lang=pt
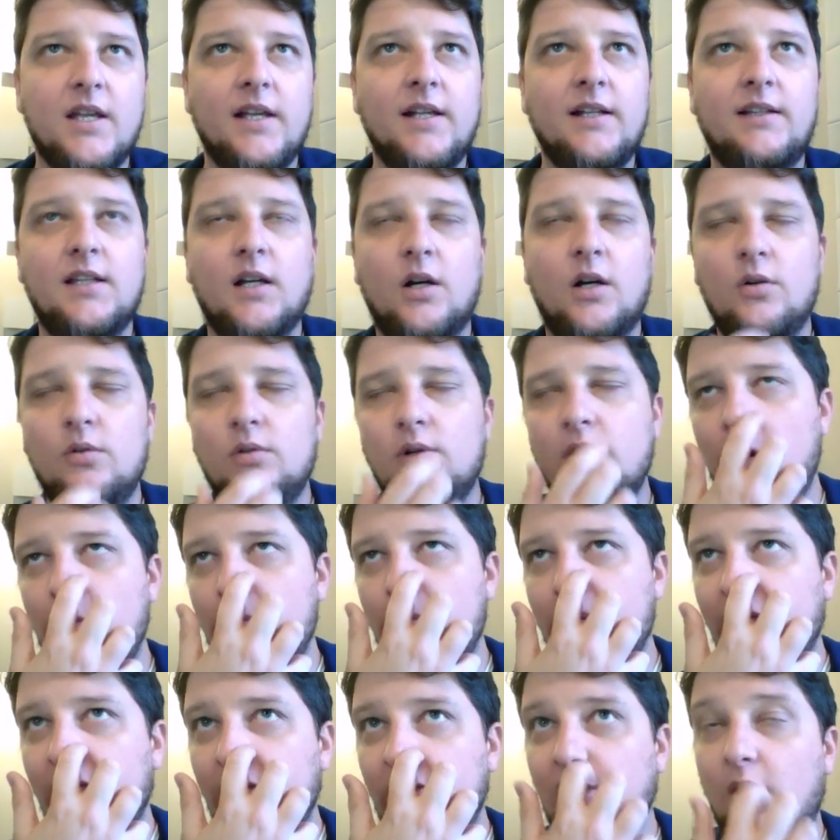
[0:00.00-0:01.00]
Então,
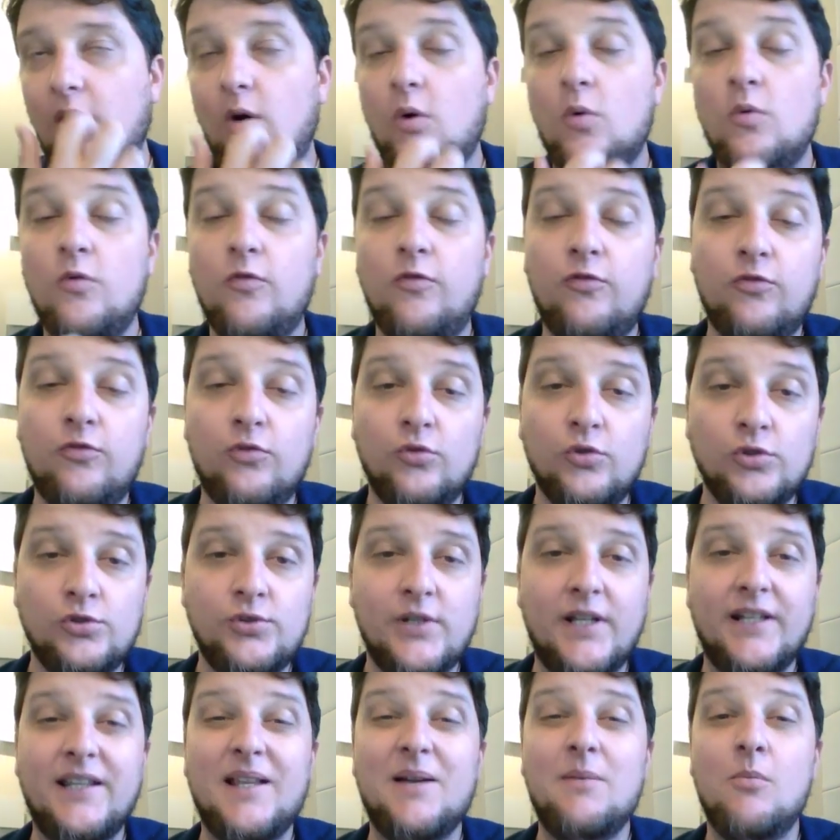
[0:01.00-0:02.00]
realmente é
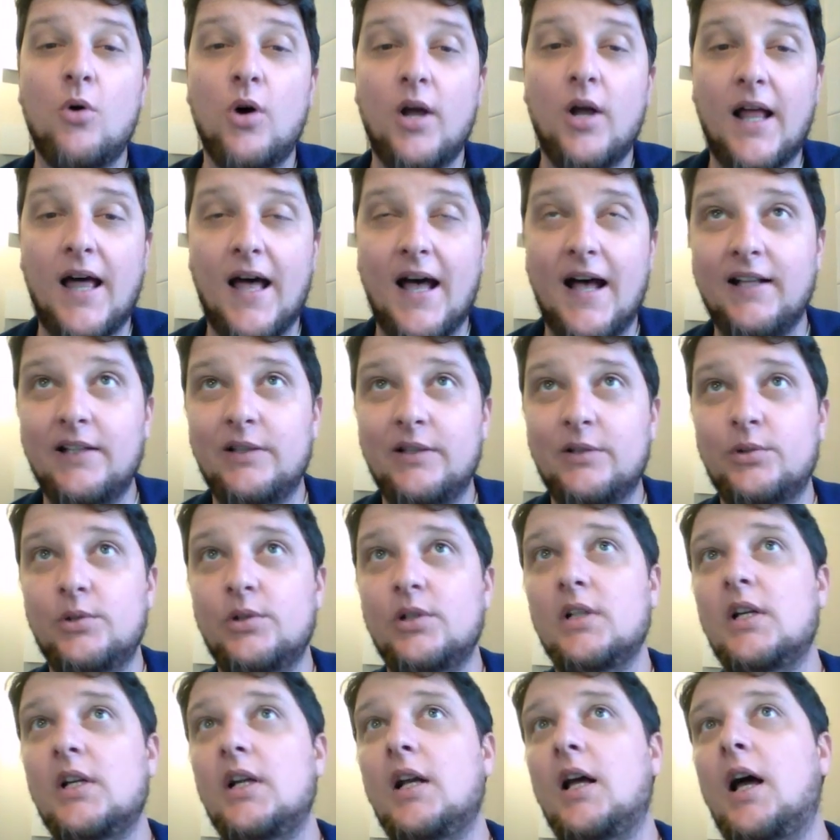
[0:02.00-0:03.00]
confuso, é
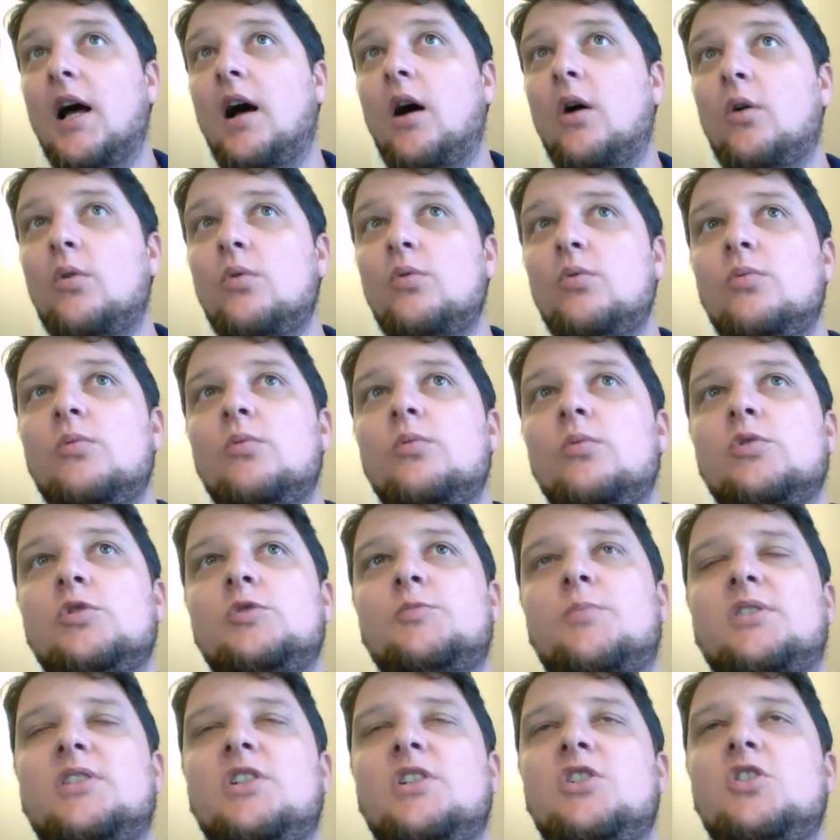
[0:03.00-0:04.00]
demorado,
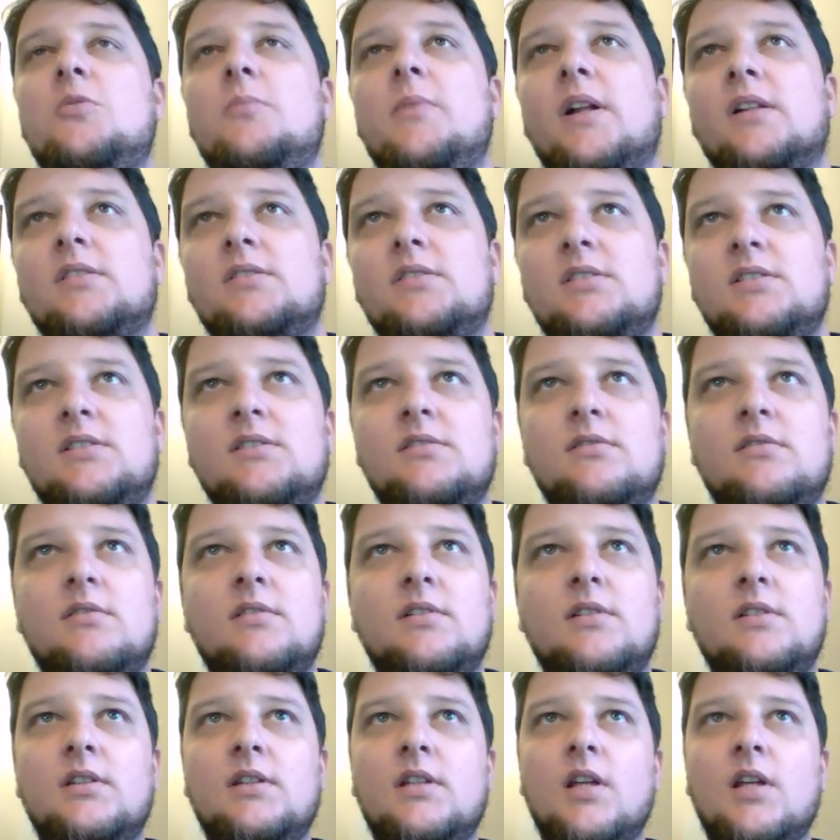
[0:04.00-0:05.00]
alguns procedimentos
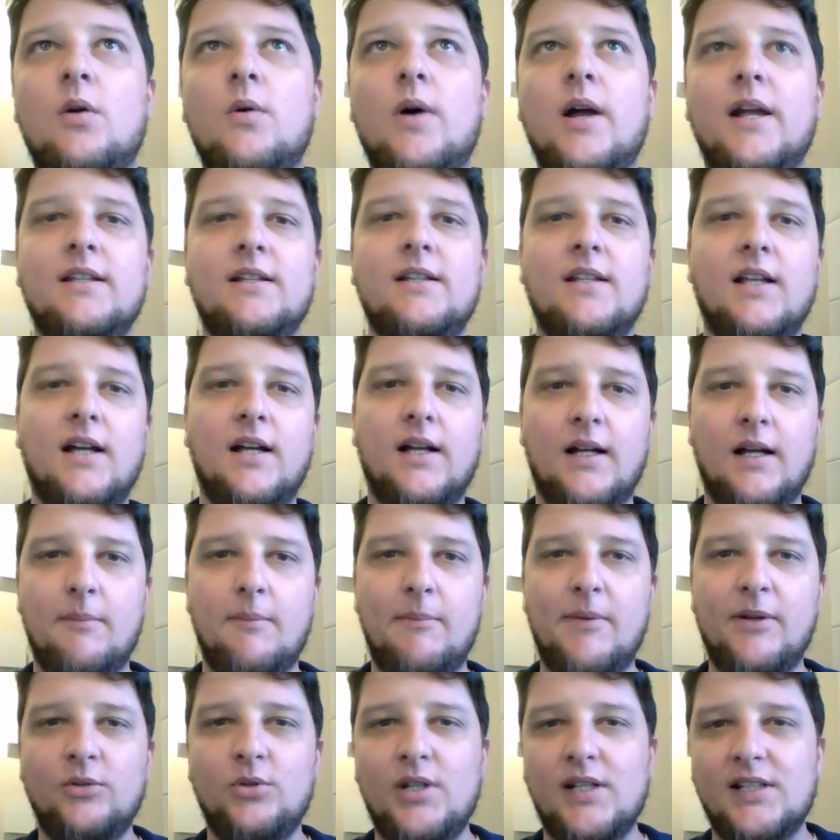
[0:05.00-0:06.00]
estão ainda
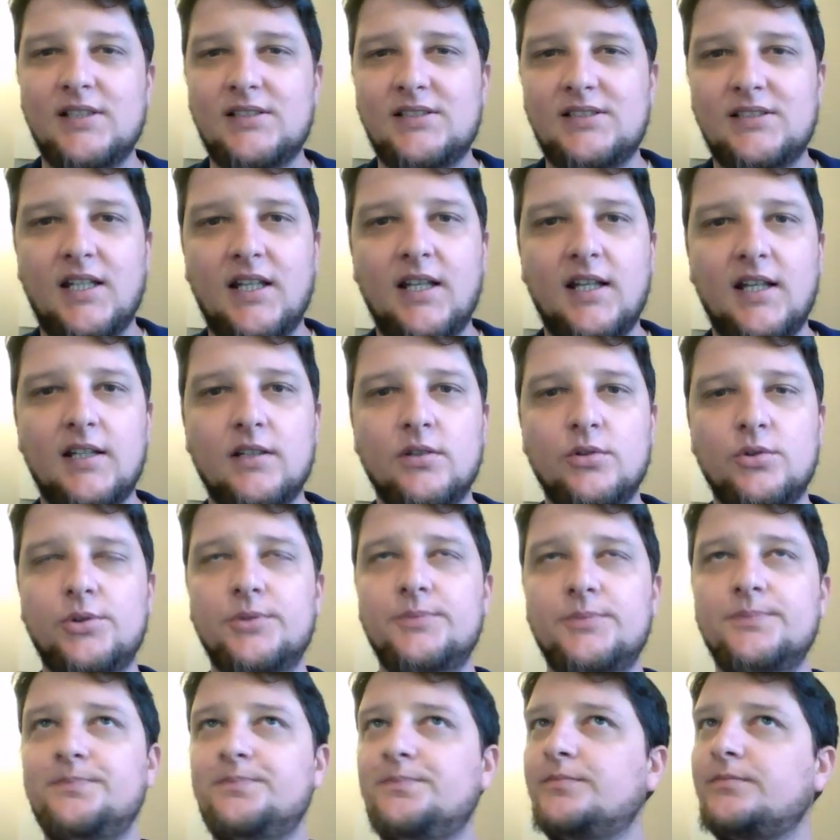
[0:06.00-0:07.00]

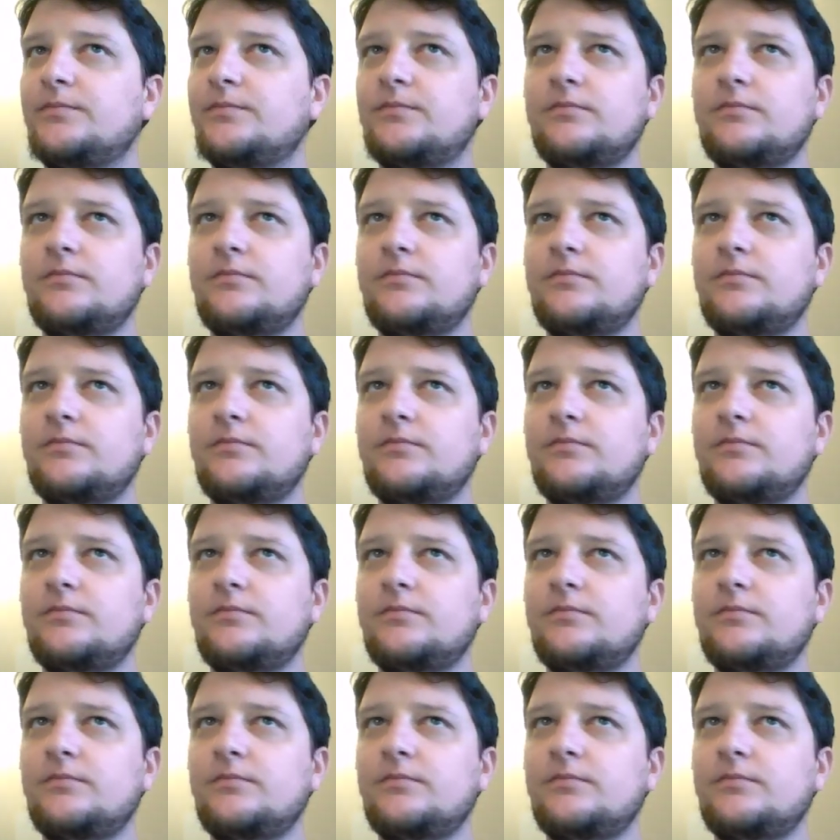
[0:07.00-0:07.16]
amadurecendo